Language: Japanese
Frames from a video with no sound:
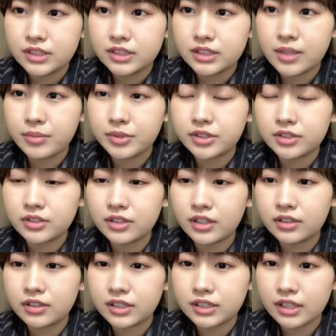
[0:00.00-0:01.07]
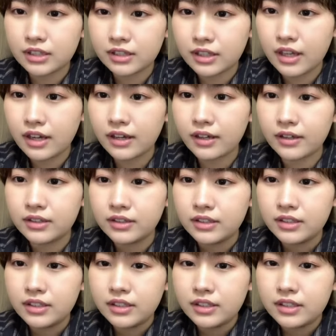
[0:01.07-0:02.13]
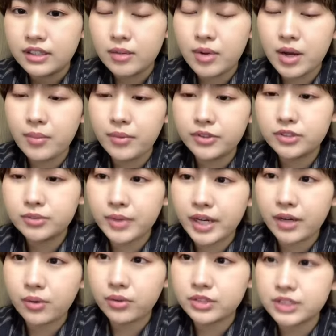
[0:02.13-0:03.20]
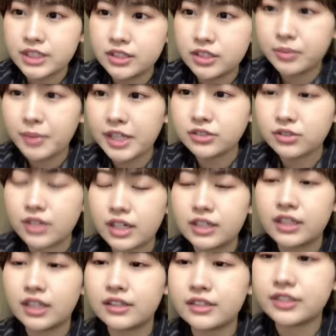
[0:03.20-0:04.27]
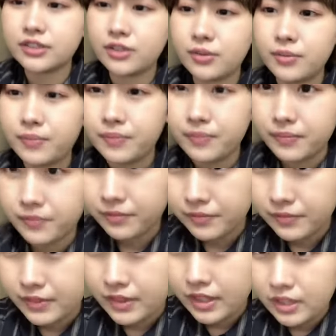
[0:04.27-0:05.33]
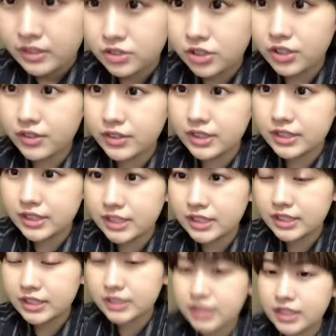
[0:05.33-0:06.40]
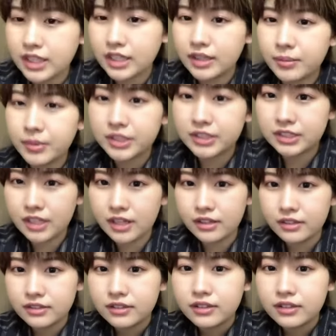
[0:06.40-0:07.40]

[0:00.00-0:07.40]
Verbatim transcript: 全部作ってくださったネモハモルームアコースティックバージョンがあったんですよ。それに私は出させていただきまして、